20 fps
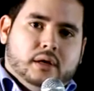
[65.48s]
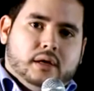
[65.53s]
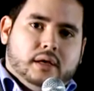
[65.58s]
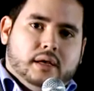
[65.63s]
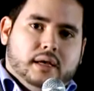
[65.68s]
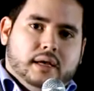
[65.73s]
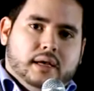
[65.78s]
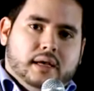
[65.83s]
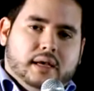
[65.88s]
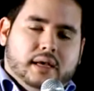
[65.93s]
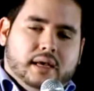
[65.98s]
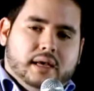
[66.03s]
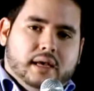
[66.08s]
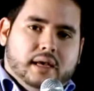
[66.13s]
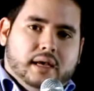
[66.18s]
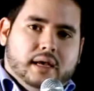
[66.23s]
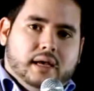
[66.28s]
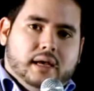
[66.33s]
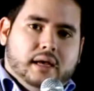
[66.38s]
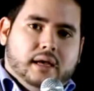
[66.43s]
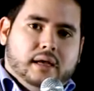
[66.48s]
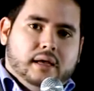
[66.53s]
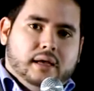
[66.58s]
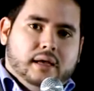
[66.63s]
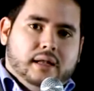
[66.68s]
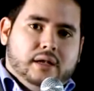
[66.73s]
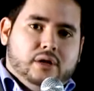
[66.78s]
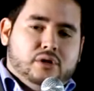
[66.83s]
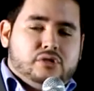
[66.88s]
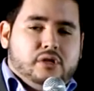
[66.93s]

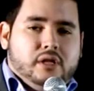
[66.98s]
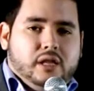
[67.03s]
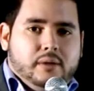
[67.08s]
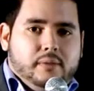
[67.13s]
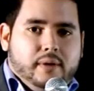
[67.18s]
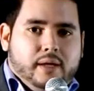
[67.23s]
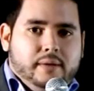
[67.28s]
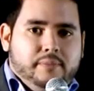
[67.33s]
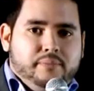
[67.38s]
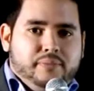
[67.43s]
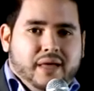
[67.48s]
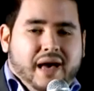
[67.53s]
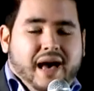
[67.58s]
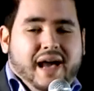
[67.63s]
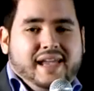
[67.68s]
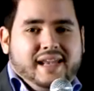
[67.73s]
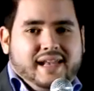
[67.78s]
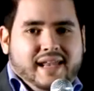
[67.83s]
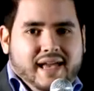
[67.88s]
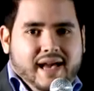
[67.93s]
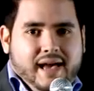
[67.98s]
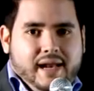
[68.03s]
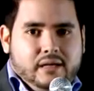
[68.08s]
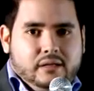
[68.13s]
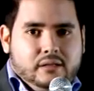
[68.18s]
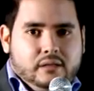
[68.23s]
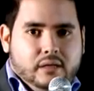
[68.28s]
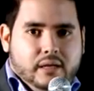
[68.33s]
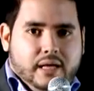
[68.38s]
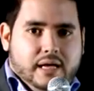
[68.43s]
que eh, no se debe
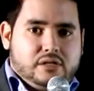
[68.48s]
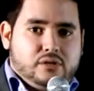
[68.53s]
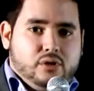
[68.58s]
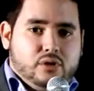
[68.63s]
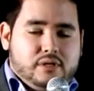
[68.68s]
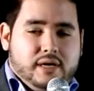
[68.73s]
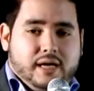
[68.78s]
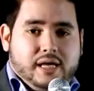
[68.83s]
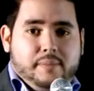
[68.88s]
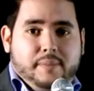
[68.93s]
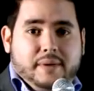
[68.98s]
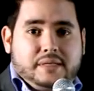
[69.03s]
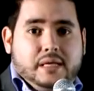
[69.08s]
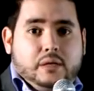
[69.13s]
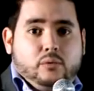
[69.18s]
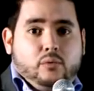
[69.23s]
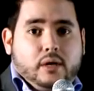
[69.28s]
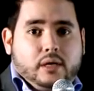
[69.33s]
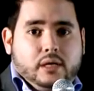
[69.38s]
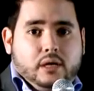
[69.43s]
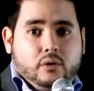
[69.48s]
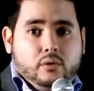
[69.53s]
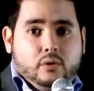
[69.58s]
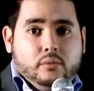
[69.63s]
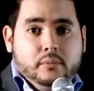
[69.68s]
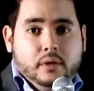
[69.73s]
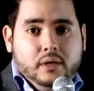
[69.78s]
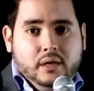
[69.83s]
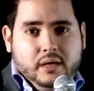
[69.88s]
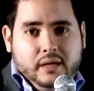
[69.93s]
airear las cosas que pasan en cualquier
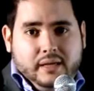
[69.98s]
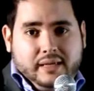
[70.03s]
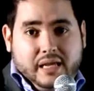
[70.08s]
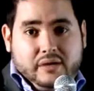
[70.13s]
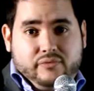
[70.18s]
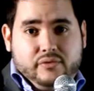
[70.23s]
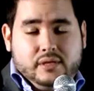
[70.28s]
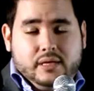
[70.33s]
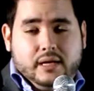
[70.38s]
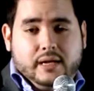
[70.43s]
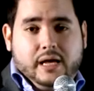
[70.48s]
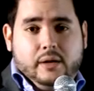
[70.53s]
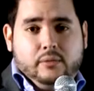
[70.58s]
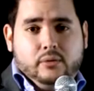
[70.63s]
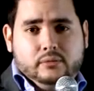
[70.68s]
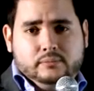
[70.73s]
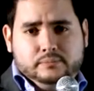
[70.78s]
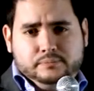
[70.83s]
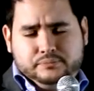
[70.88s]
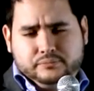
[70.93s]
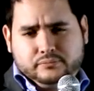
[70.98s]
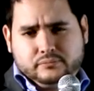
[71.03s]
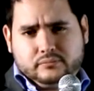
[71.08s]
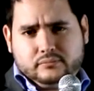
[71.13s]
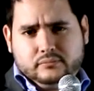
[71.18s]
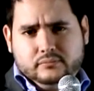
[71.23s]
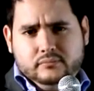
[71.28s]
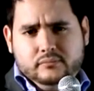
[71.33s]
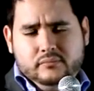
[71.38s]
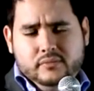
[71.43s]
club, que a fin y al cabo
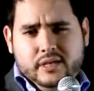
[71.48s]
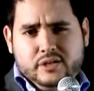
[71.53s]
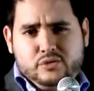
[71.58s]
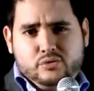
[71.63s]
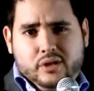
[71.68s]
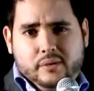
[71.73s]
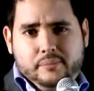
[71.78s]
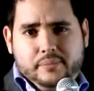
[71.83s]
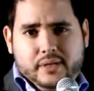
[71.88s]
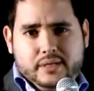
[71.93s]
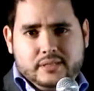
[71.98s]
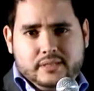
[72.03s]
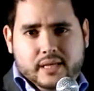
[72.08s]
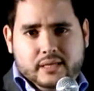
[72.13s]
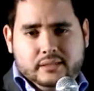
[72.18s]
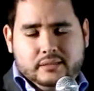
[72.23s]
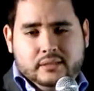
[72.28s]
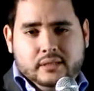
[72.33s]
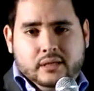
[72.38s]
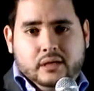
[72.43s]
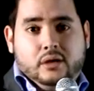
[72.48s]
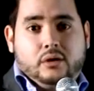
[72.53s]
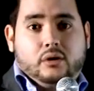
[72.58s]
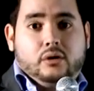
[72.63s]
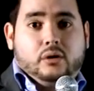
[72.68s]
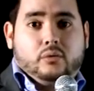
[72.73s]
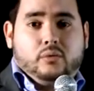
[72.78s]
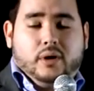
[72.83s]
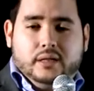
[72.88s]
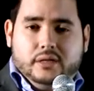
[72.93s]
es una empresa. Con
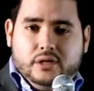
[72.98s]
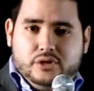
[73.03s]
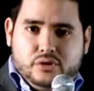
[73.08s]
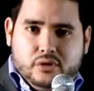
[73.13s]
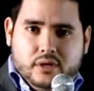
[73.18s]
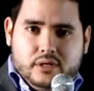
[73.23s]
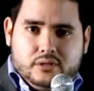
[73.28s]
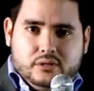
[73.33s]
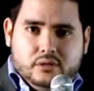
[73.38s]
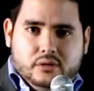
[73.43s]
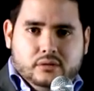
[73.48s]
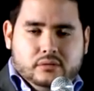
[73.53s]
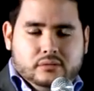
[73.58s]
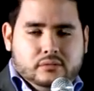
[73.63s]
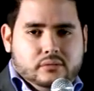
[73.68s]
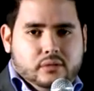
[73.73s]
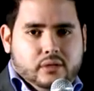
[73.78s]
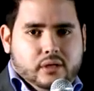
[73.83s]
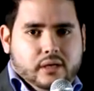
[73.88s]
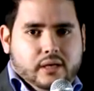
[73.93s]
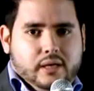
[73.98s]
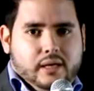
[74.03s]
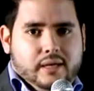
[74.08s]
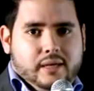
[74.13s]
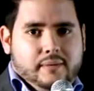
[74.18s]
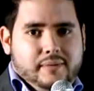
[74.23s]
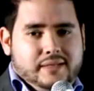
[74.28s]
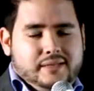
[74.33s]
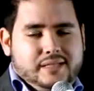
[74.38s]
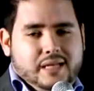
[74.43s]
lo cual, dicho esto,
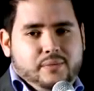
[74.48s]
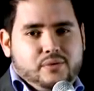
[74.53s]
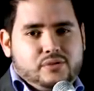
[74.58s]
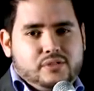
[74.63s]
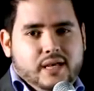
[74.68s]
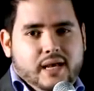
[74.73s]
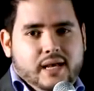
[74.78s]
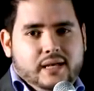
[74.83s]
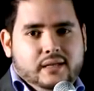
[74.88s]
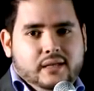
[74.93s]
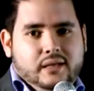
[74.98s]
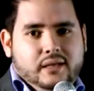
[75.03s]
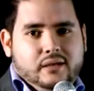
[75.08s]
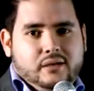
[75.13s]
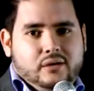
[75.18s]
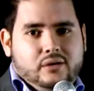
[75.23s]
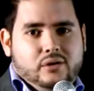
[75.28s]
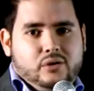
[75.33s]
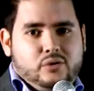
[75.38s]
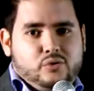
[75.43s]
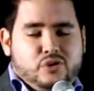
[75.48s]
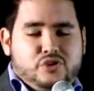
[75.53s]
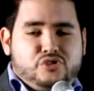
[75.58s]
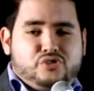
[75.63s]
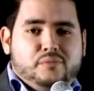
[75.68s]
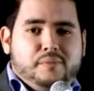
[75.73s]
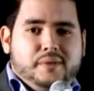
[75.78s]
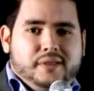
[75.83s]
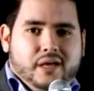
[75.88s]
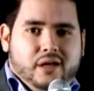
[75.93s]
eh, entramos ya con
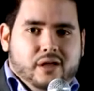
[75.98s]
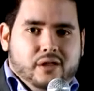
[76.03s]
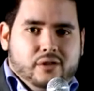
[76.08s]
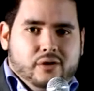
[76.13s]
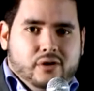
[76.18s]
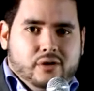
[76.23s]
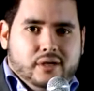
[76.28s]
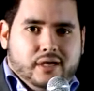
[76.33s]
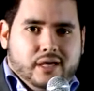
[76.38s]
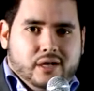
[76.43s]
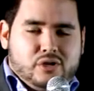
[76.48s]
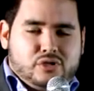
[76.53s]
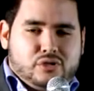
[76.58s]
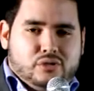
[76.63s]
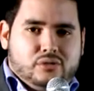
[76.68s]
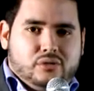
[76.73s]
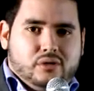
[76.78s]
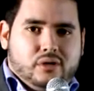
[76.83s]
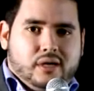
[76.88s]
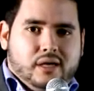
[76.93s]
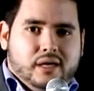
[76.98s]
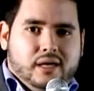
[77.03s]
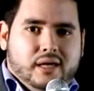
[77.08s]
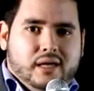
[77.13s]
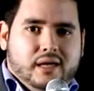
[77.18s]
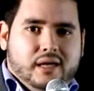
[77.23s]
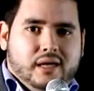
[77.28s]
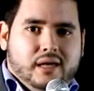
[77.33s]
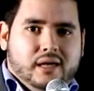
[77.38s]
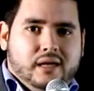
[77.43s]
nuestro invitado de hoy, que no es otro
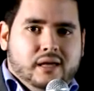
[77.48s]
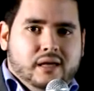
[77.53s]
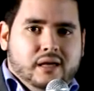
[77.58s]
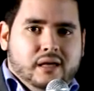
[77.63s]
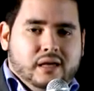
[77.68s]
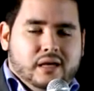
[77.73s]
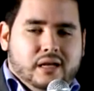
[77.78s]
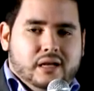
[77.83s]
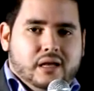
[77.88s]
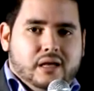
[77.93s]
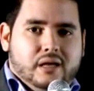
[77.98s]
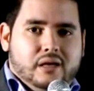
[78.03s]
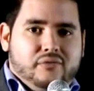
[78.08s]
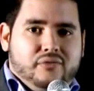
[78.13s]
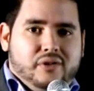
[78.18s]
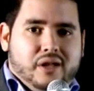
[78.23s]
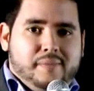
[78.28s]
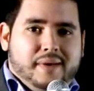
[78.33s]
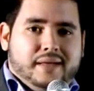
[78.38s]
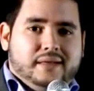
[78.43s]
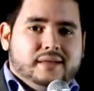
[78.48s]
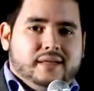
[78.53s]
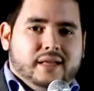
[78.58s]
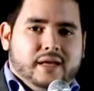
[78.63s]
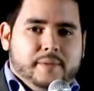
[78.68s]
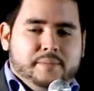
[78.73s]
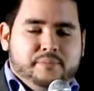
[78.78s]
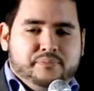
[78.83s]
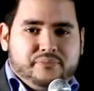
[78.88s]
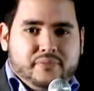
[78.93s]
que el eh,
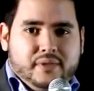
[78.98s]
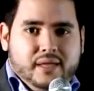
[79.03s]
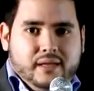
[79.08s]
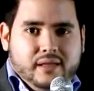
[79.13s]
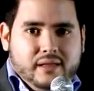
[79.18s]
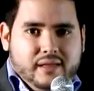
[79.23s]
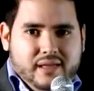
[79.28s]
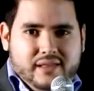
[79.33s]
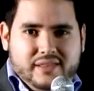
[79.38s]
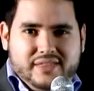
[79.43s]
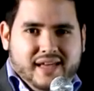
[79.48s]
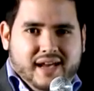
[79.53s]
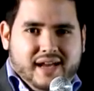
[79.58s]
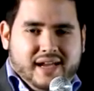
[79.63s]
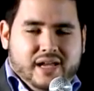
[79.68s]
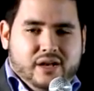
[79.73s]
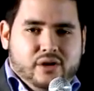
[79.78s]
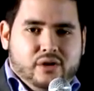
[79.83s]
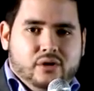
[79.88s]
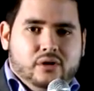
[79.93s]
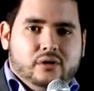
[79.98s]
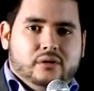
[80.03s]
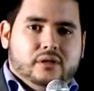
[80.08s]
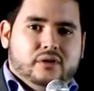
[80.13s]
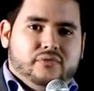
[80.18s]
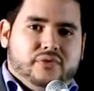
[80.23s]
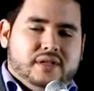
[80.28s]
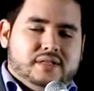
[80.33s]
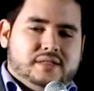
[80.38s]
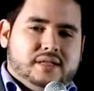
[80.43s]
flamante eh, zaguero,
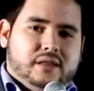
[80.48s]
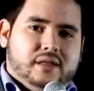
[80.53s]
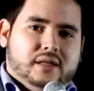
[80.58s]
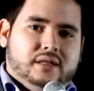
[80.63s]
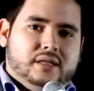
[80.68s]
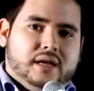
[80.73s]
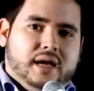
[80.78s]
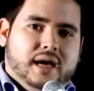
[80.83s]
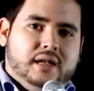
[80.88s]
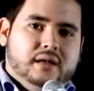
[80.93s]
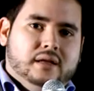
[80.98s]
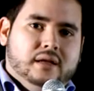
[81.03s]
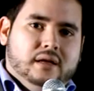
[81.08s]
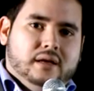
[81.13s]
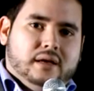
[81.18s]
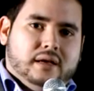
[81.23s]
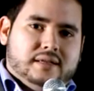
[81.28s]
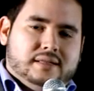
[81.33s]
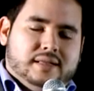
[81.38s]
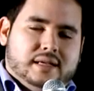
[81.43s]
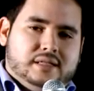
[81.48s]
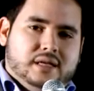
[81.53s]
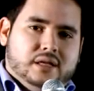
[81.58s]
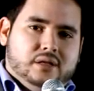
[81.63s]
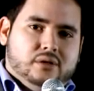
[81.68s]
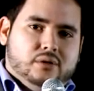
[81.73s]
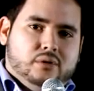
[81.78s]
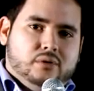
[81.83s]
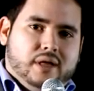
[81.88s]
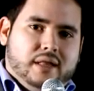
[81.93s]
defensa central, que está
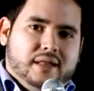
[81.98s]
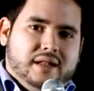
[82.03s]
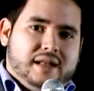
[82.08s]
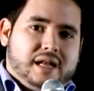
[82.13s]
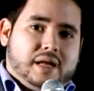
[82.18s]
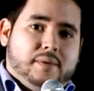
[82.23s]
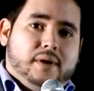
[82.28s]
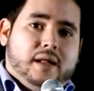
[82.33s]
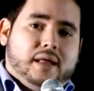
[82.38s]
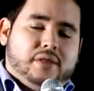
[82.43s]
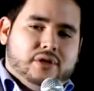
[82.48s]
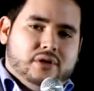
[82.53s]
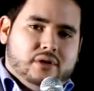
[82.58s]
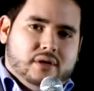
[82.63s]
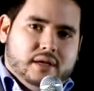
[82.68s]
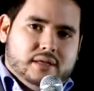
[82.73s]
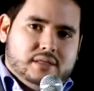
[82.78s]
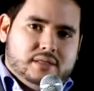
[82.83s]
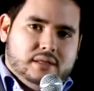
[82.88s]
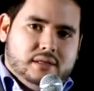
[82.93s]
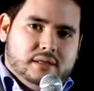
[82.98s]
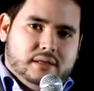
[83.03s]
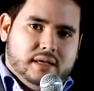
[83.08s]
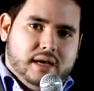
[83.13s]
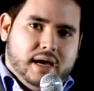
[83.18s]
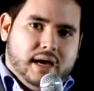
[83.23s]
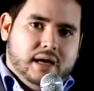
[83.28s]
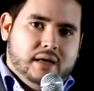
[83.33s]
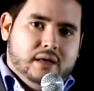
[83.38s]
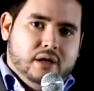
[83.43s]
siendo una de las revelaciones.
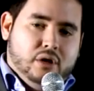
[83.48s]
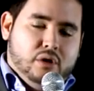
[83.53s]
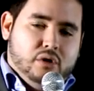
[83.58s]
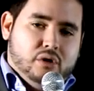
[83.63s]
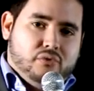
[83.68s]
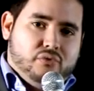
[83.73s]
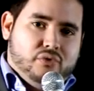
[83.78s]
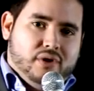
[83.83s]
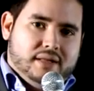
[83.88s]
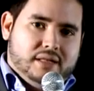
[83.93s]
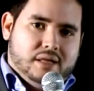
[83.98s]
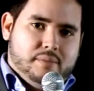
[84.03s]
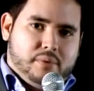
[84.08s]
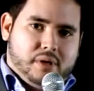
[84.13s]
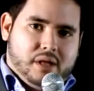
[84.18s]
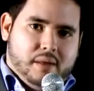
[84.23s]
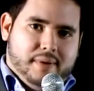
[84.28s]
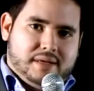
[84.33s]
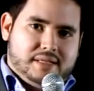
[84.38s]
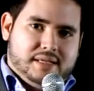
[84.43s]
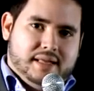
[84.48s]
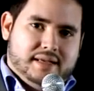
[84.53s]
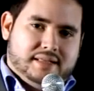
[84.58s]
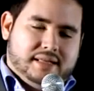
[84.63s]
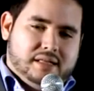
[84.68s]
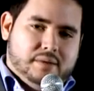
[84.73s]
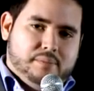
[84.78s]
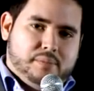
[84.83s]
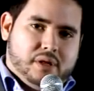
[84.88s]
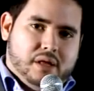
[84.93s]
Ya lo fue la temporada pasada,
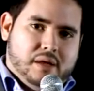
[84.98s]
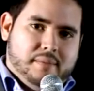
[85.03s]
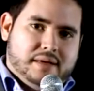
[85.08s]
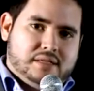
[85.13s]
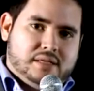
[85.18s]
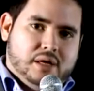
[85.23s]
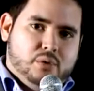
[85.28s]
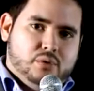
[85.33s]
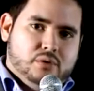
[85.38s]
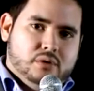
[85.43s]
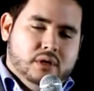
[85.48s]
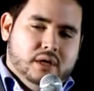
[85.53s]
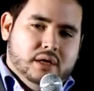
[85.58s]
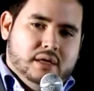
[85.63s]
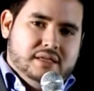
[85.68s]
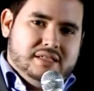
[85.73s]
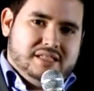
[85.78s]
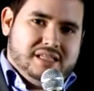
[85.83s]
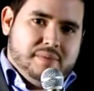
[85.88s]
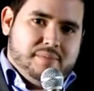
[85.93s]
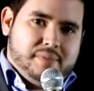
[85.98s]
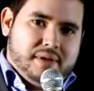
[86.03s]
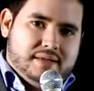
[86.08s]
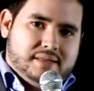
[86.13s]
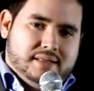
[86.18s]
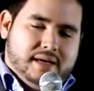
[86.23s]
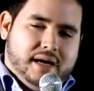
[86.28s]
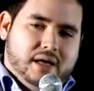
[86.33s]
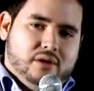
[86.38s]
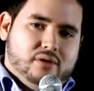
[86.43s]
esta temporada más aún, siempre
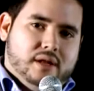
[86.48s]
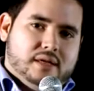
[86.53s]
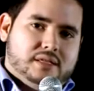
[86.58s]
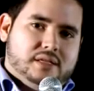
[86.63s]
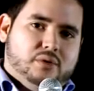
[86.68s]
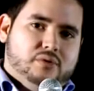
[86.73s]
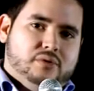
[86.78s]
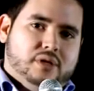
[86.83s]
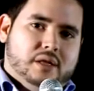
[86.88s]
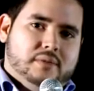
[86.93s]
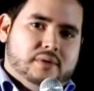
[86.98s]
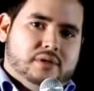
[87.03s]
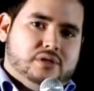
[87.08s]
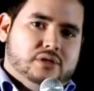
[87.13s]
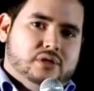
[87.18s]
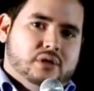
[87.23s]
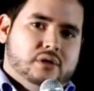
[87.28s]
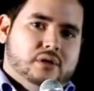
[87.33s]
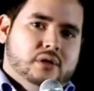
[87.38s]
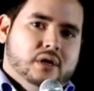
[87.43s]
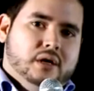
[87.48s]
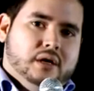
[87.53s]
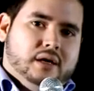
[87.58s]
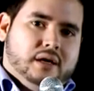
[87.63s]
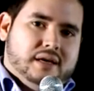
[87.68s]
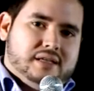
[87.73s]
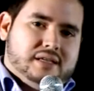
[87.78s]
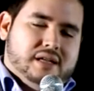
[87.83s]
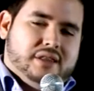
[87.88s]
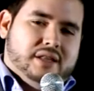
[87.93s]
destacado en la segunda división,
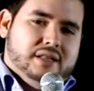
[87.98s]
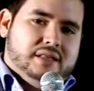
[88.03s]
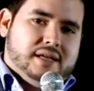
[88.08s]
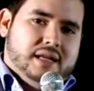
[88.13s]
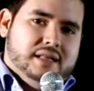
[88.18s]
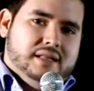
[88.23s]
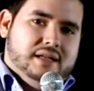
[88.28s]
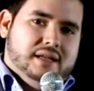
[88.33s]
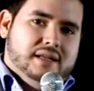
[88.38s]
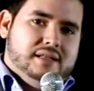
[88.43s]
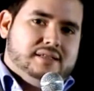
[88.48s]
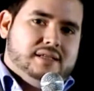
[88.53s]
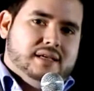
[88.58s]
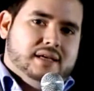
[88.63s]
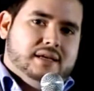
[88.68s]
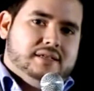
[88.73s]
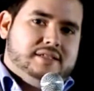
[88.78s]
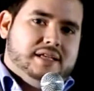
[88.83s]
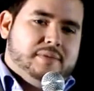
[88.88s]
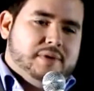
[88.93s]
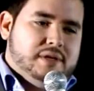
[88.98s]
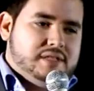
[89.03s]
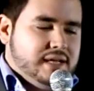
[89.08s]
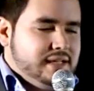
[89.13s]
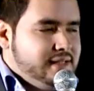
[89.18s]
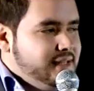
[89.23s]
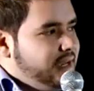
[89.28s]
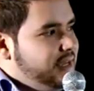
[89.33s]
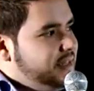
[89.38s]
que es el central del Elche. Xavi Seita,